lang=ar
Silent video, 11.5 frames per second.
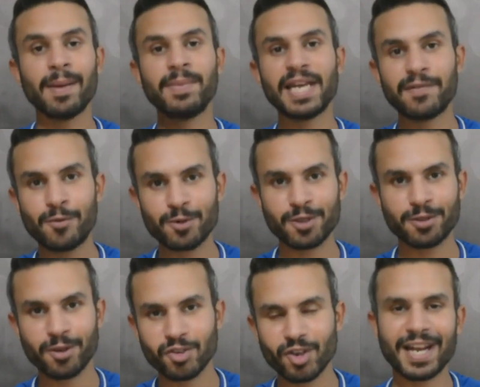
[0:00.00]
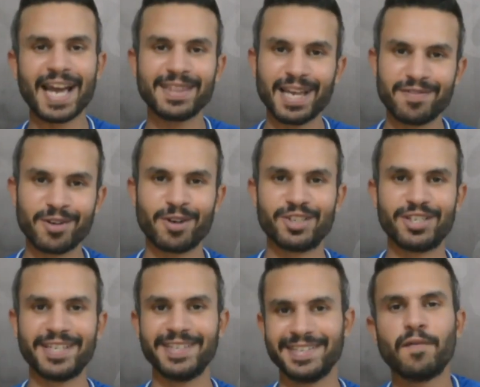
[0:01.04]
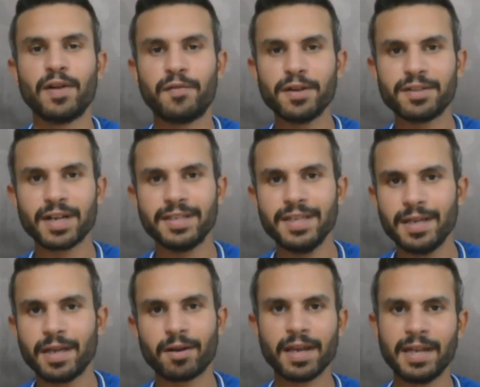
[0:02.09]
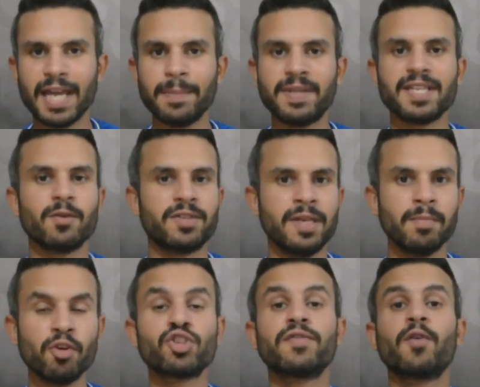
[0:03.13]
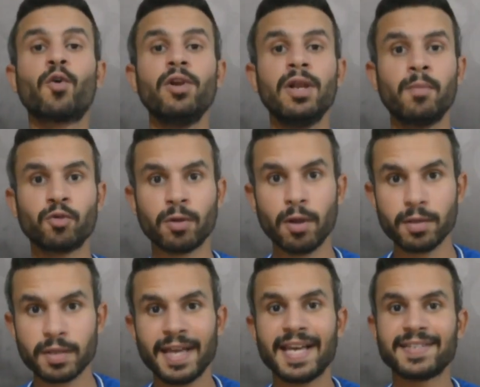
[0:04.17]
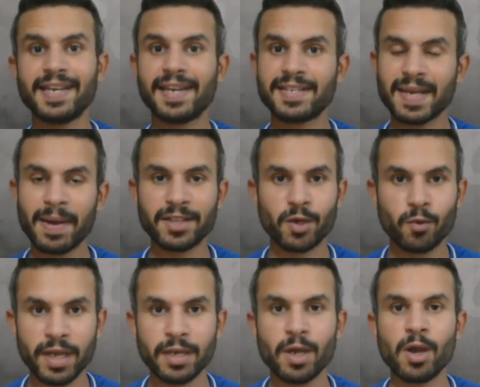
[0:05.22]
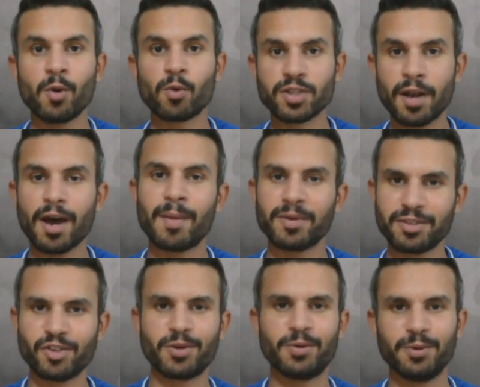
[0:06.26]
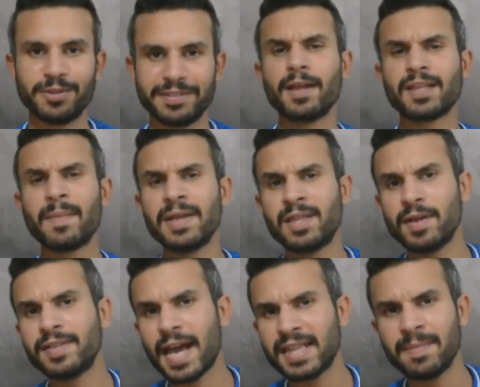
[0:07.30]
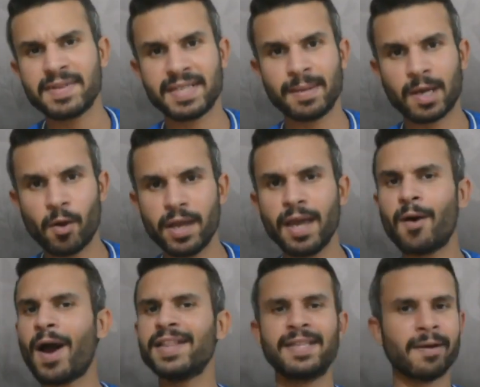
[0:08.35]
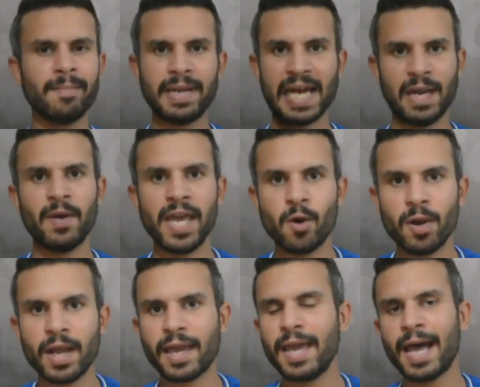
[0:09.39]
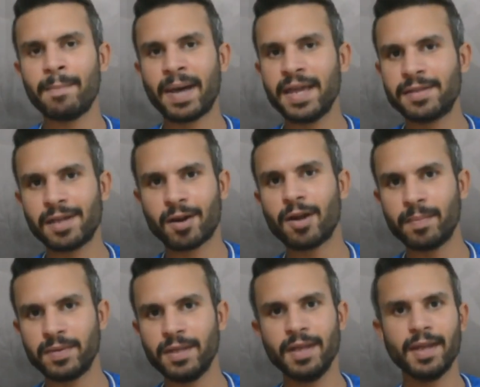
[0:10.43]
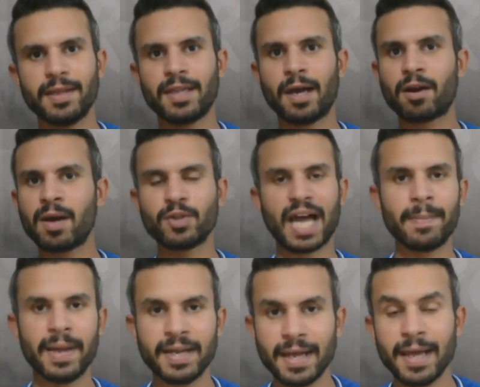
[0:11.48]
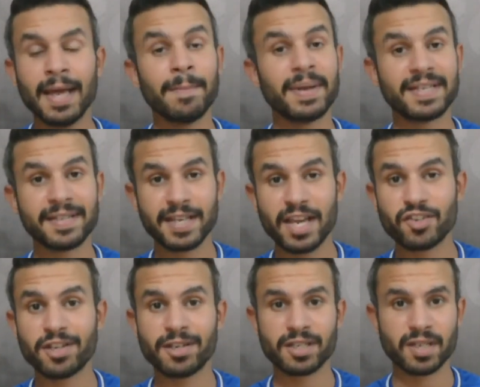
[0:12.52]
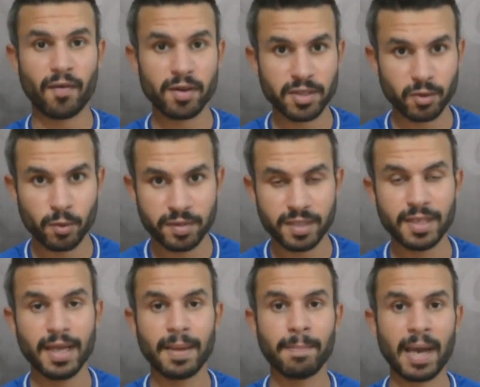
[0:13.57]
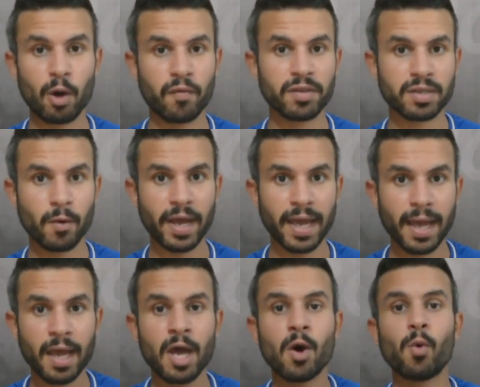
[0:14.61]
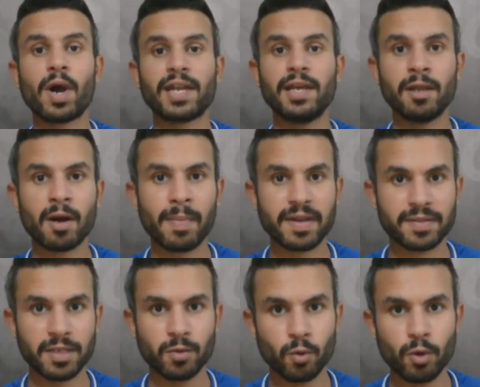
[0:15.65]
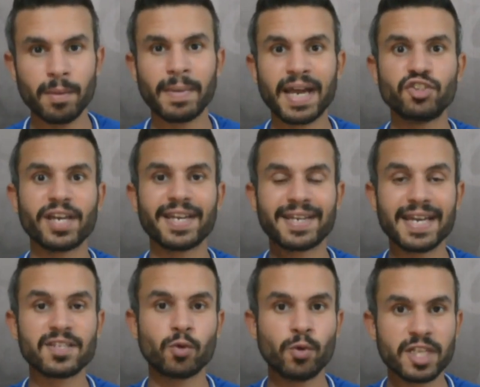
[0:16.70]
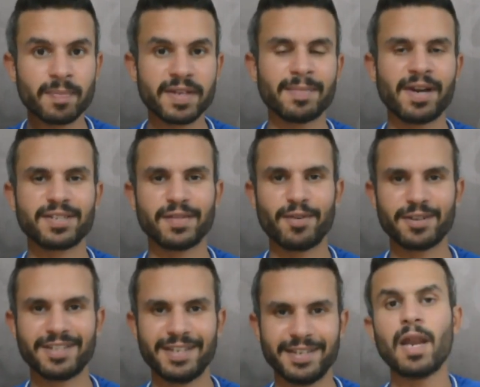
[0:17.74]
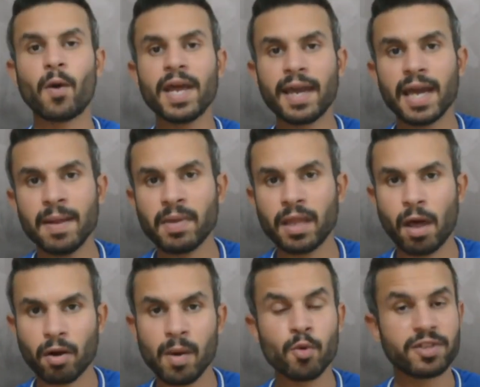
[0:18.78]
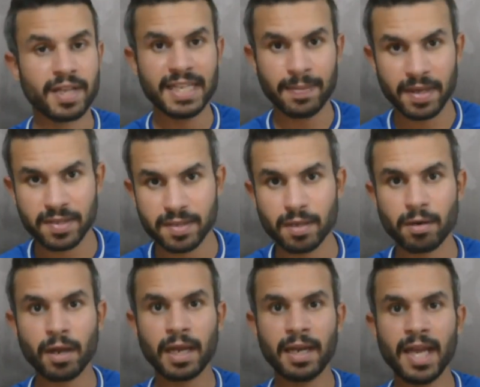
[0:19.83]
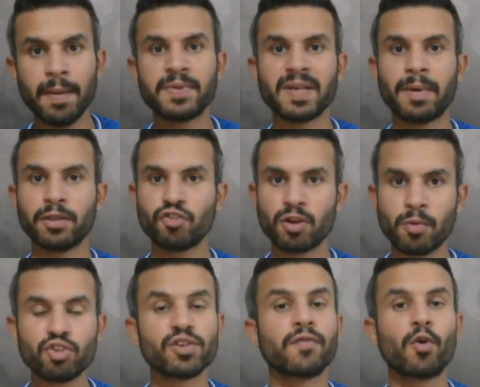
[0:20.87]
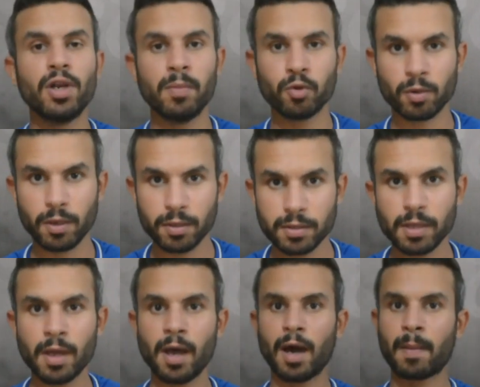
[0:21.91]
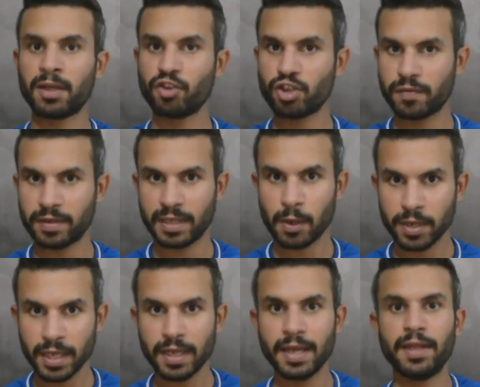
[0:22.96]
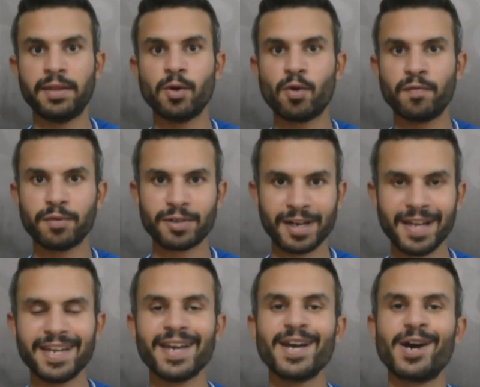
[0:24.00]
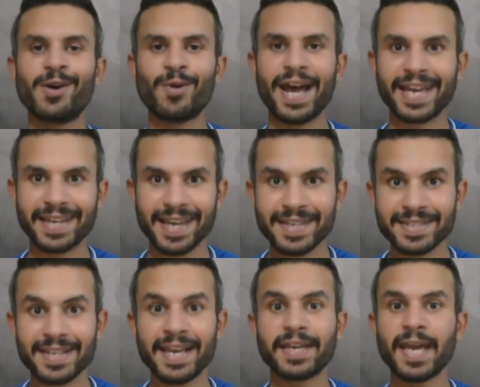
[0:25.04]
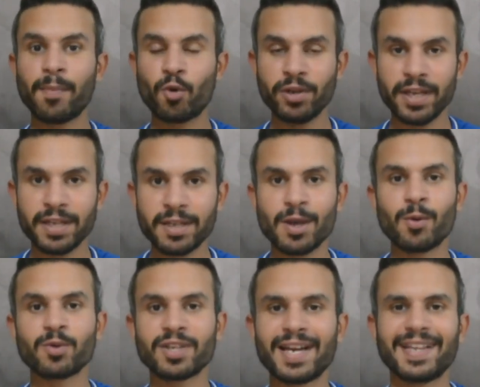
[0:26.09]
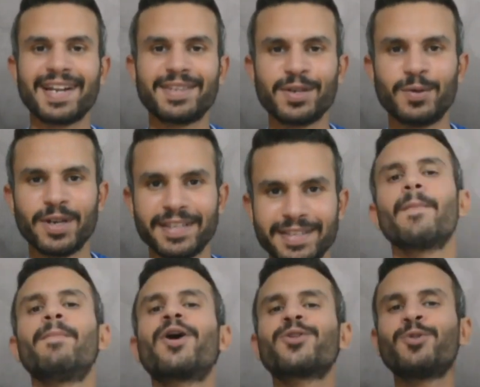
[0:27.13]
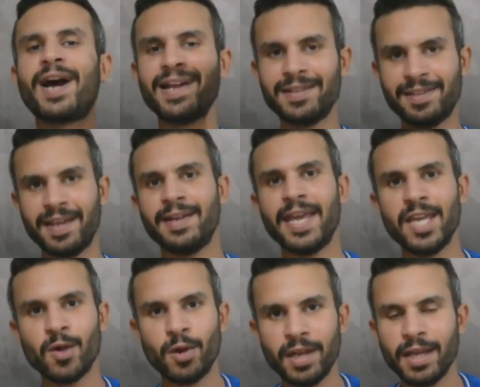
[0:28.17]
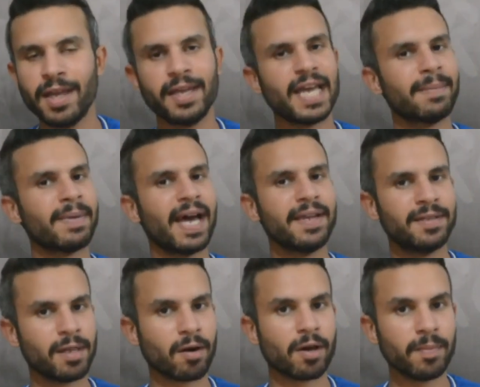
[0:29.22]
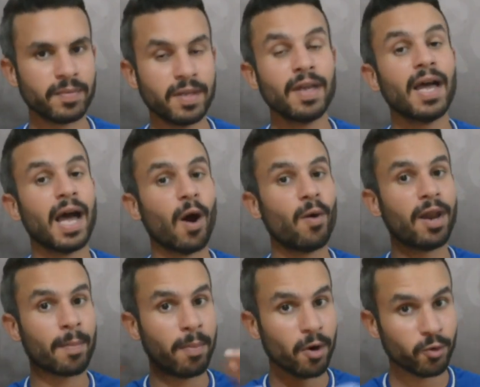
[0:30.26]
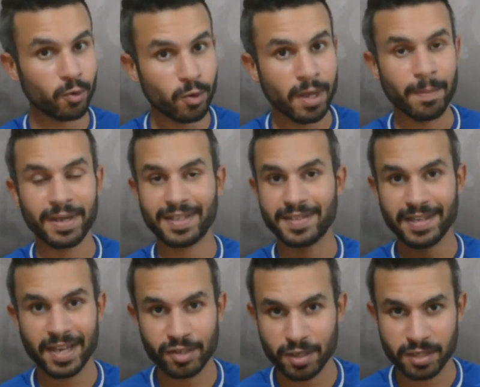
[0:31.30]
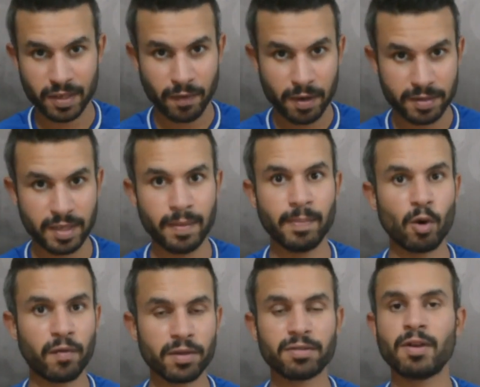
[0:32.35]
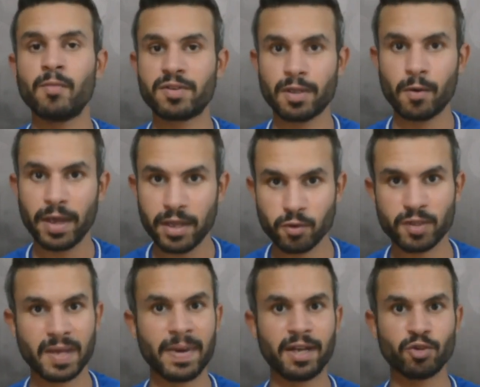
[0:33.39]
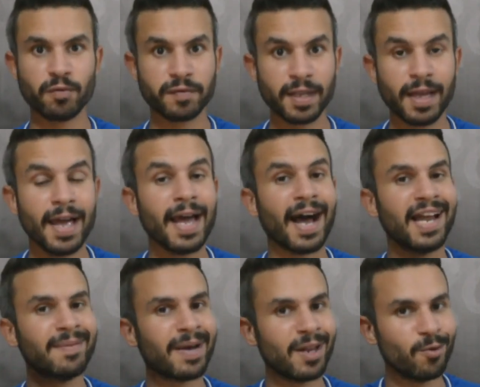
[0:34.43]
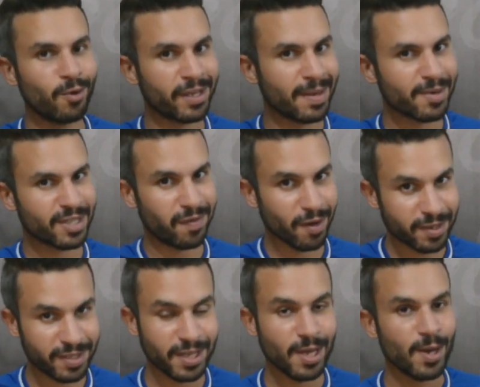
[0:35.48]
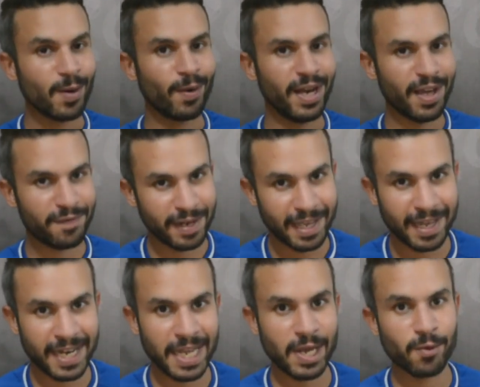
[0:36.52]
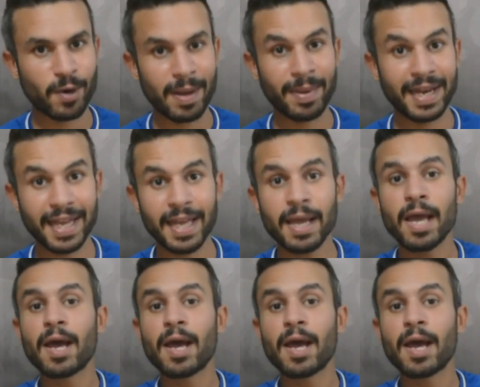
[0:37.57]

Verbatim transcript: من 2016 لحد 2020 في الفترة دي الراجل لعب 99 ماتش في كل البطولات سجل 7 اجوان وصنع 15 جون طبعا دلوقتي حد من الزملكاويه او حد كمان من الاهلاويه هيجي يقول لك ايه يا عم عادي الارقام دي ده ارقامه تعبانه ما تنساش ان الصفاقسي التونسي بقى له فتره واقع وخلال الاربع سنين دول ما خدش غير كاس تونس بس مع الصفاقسي لو جينا اتكلمنا عن ارقامه السنه دي بس الراجل لعب 17 ماتش في كل البطولات 14 في الدوري 2 كونفدراليه واحد كاس جاب جونين وصنع 3 تجوان برضه حد تاني هيجي يقول لي يا عم عادي إيه الارقام دي اقول لك برضه ما تنساش الصفاقسي بقاله فتره مستوى وحش وزي ما احنا شفنا علي معلول جه من الصفاقسي ولعب في الاهلي وعمل ايه